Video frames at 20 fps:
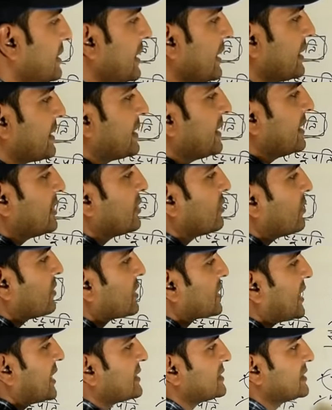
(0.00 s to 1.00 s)
ये केंद्र और
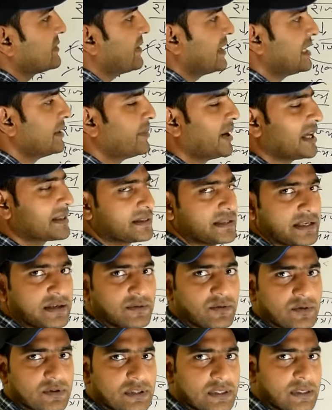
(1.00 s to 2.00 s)
राज्य वाली बात नहीं
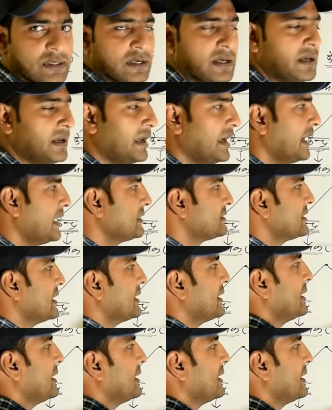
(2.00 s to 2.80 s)
होती ऐसा